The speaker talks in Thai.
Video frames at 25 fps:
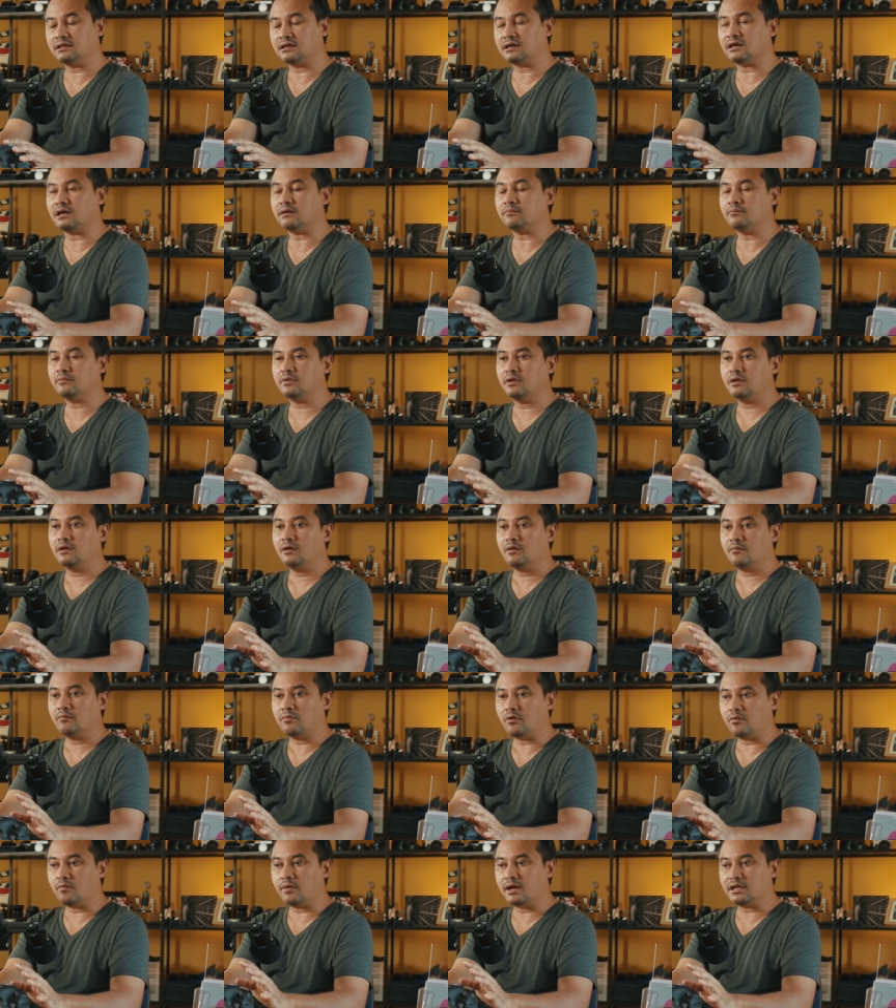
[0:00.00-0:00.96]
นะครับ
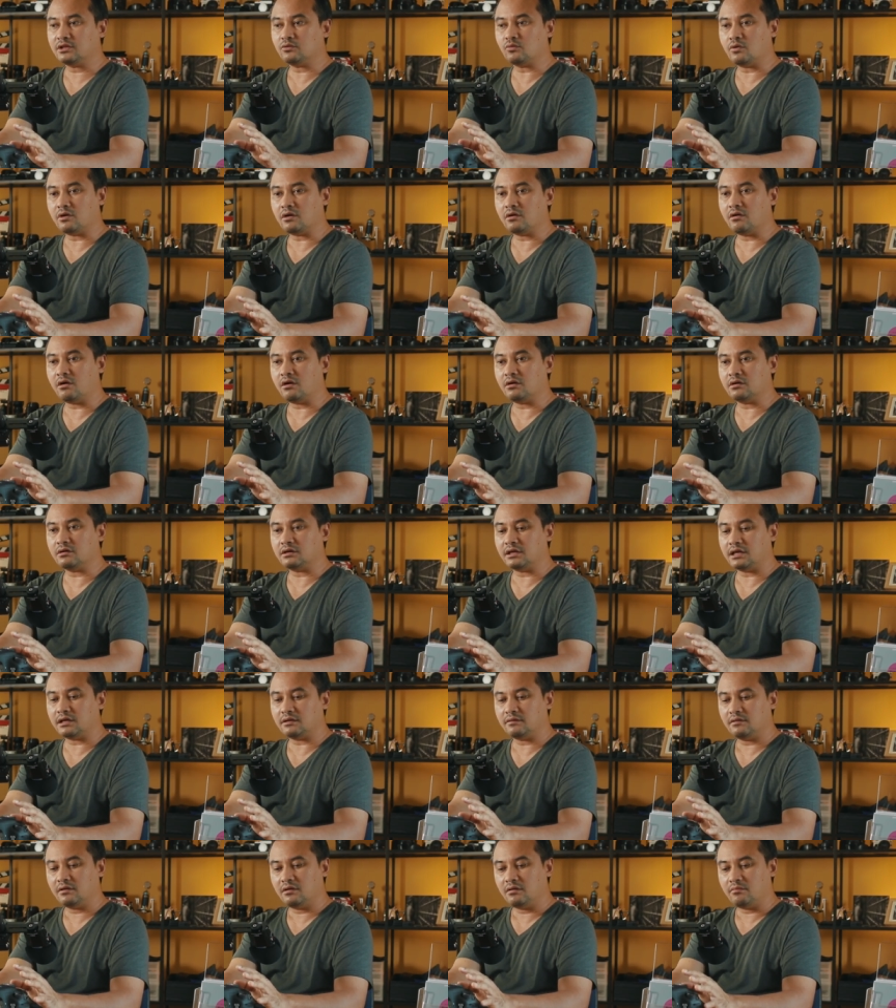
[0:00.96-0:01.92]
เพราะว่าตัวกล้อง
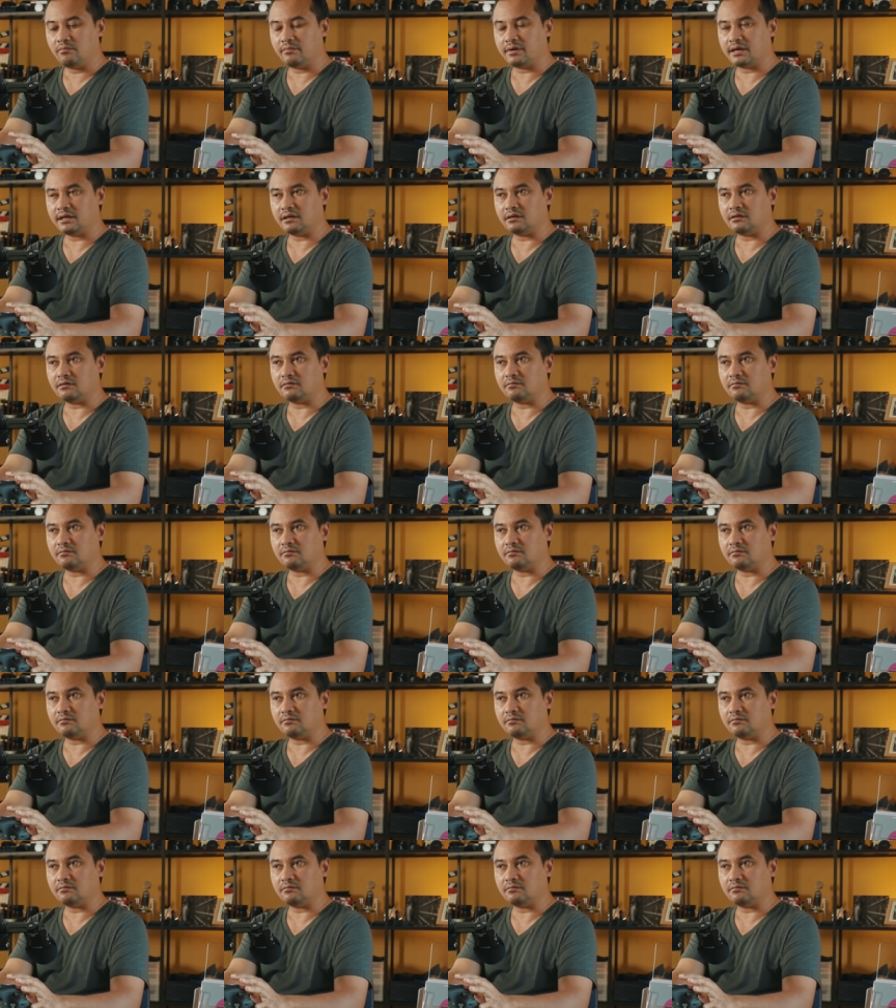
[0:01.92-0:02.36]
เนี่ยมัน